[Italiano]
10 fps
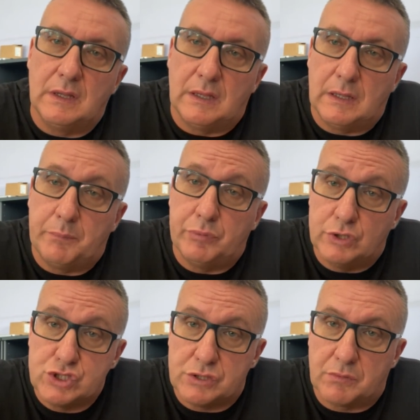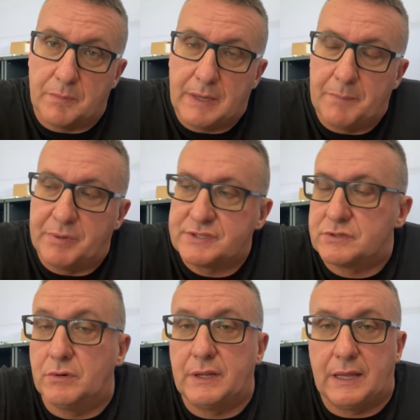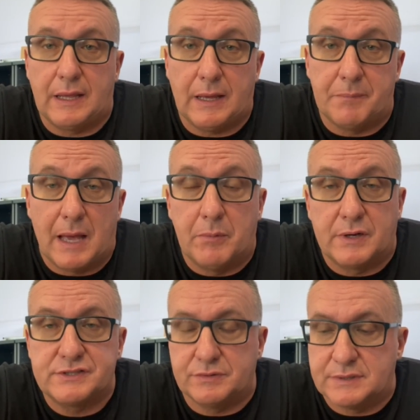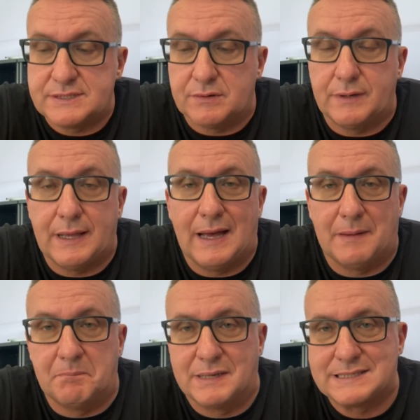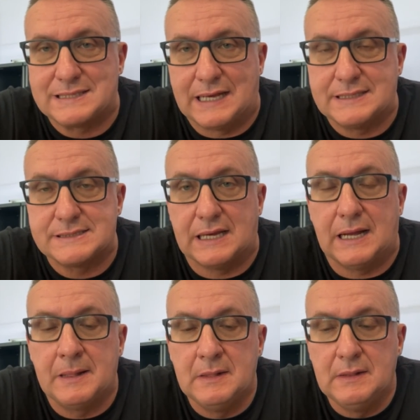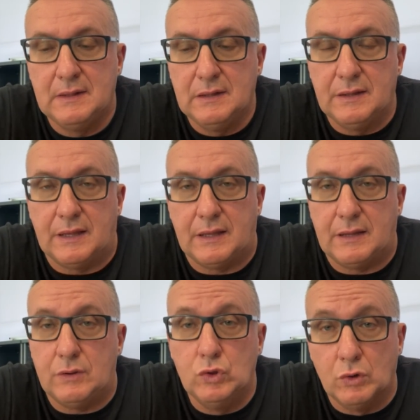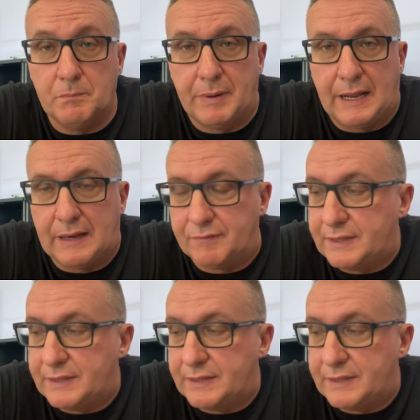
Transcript: eh, più di 5.000 persone e abbiamo una situazione abbastanza eh, non bella.